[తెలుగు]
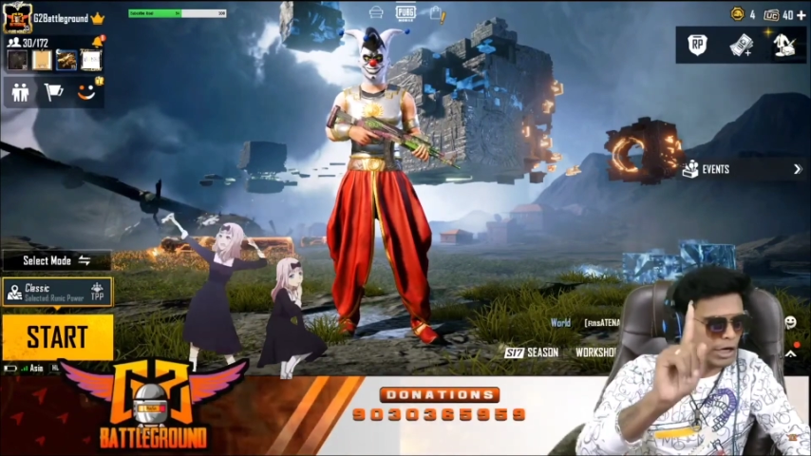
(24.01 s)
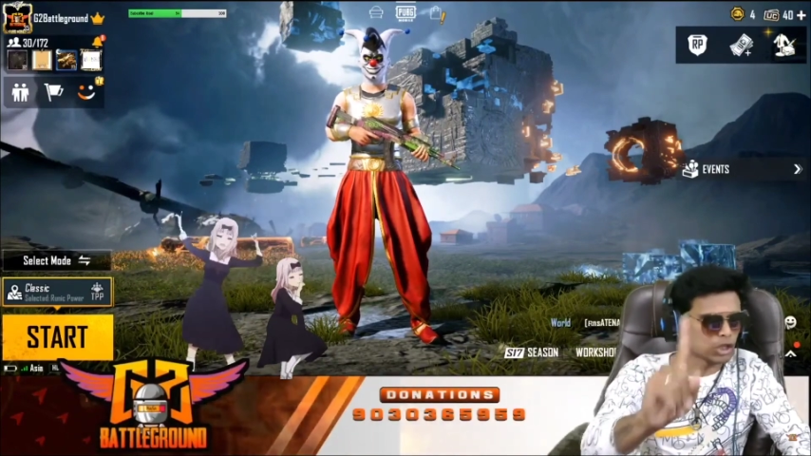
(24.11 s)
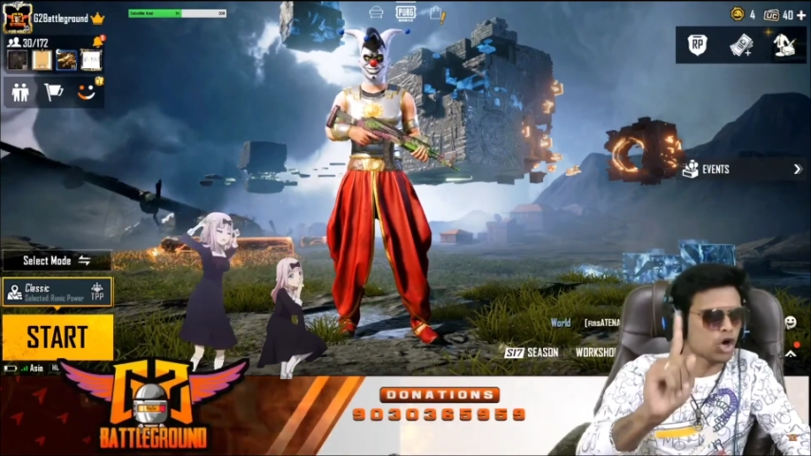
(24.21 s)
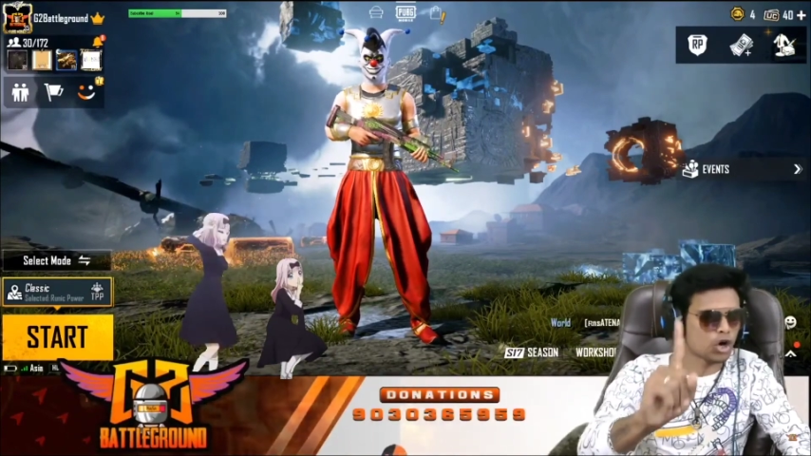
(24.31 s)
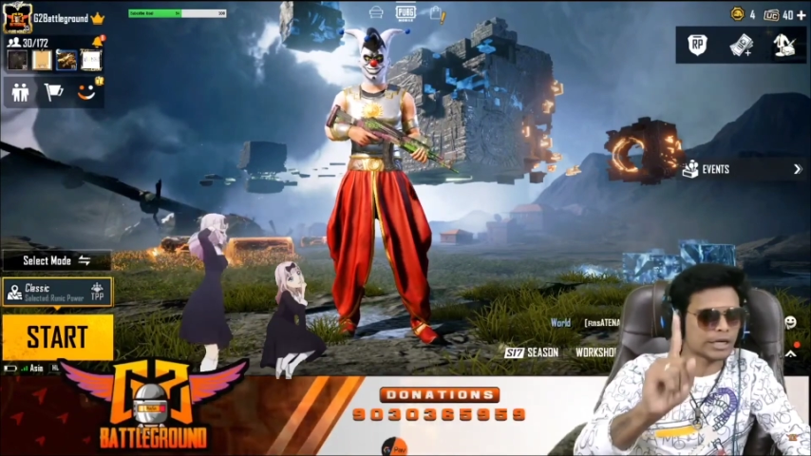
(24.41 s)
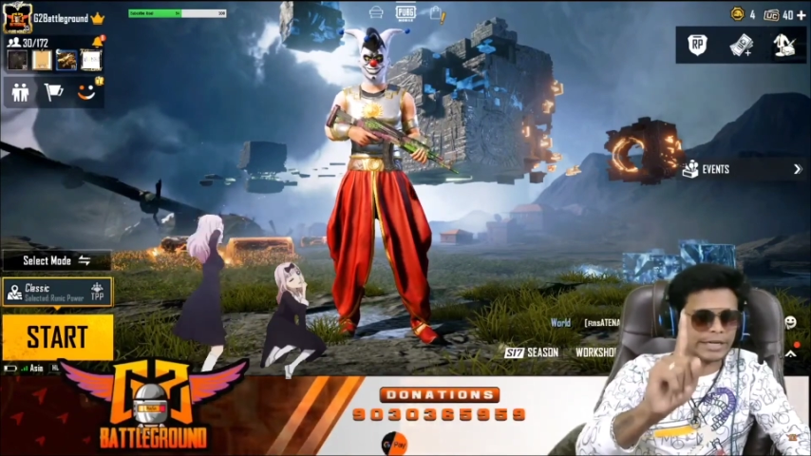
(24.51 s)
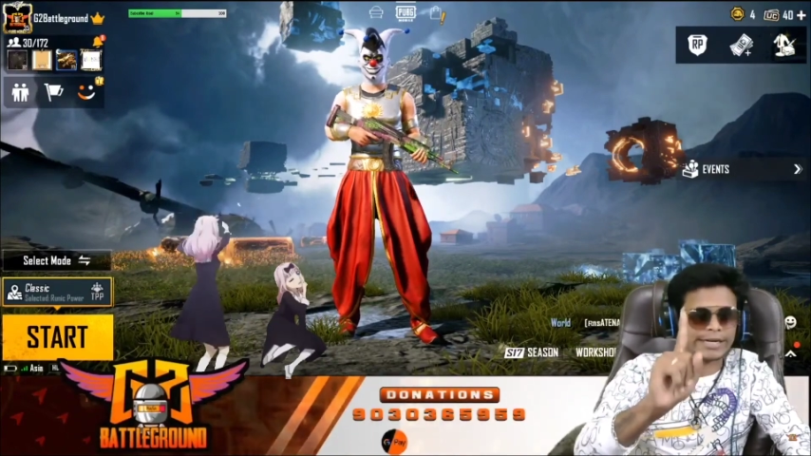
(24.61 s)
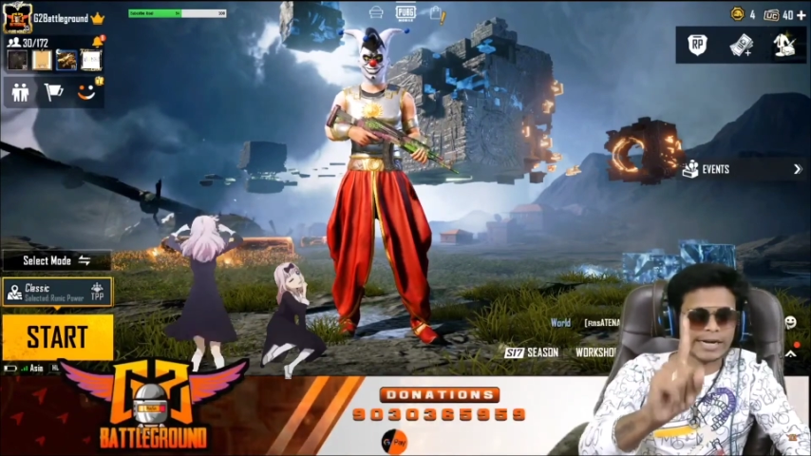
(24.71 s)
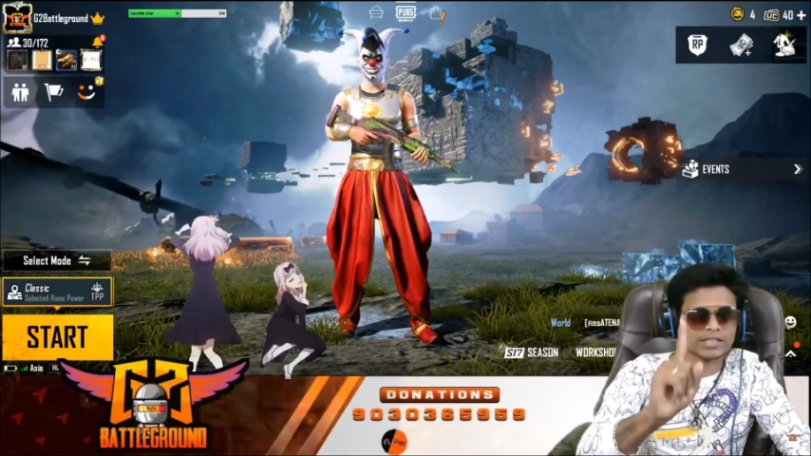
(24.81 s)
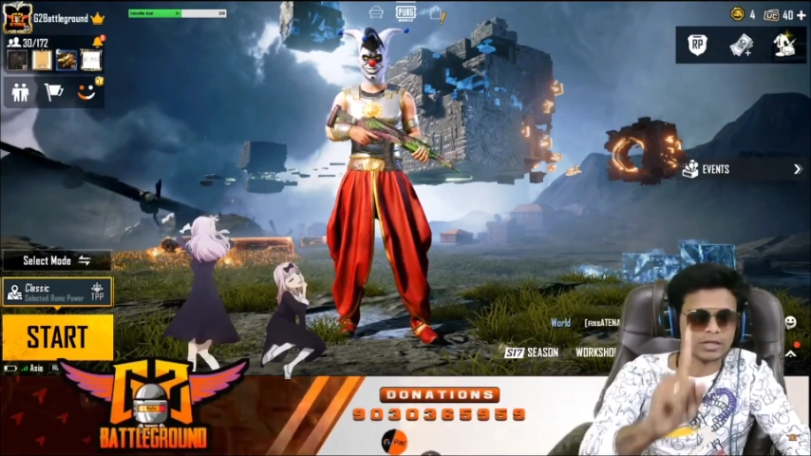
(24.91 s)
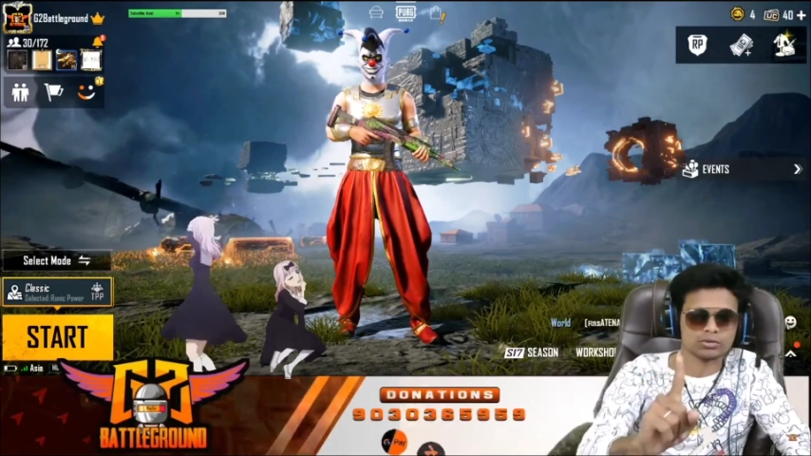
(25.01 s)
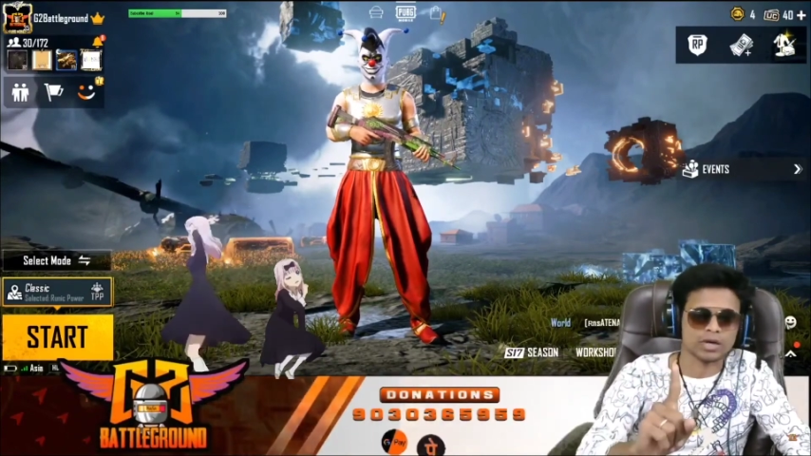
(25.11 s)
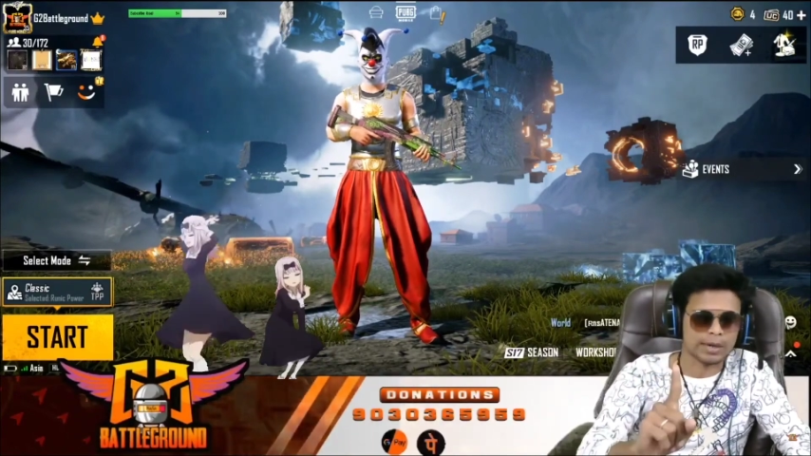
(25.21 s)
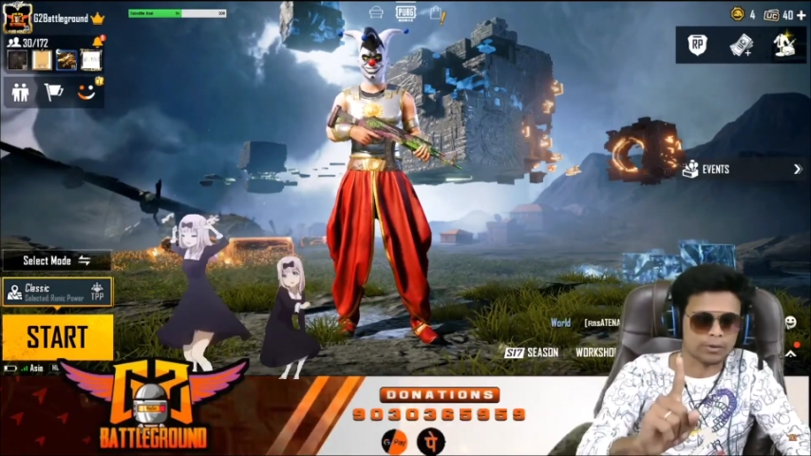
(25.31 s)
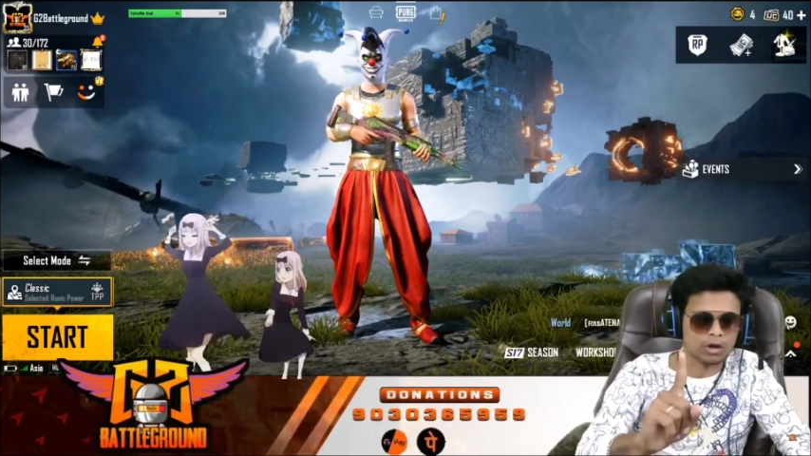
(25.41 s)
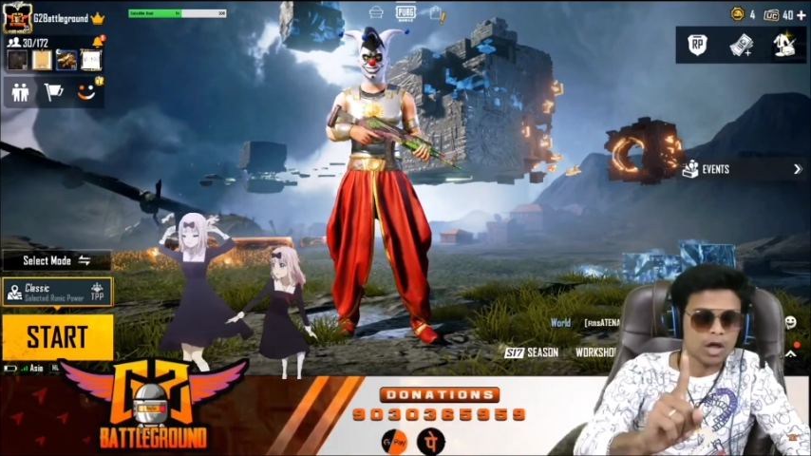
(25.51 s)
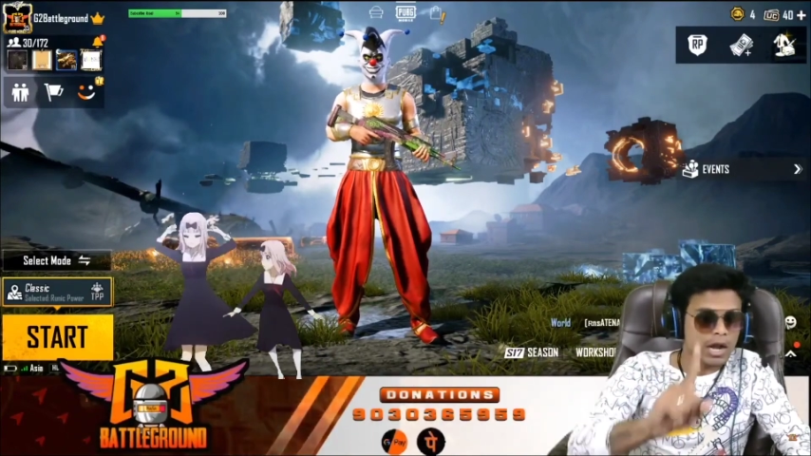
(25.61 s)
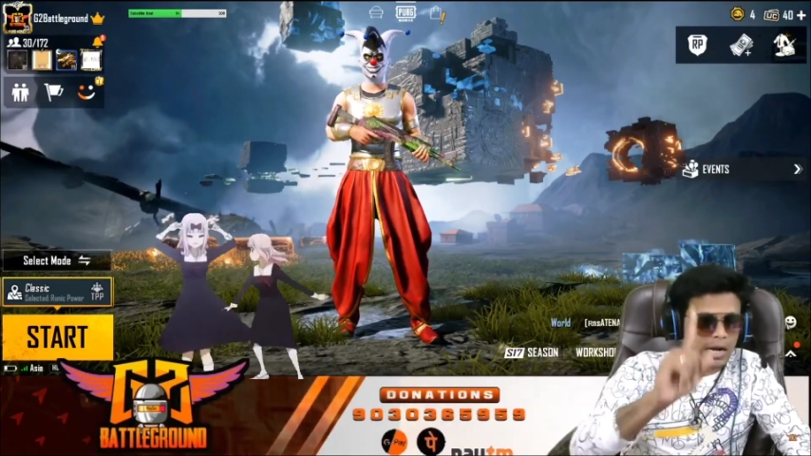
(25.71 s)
ఏదో ఒకటి క్రియేట్ చేస్తున్నాడు బ్రో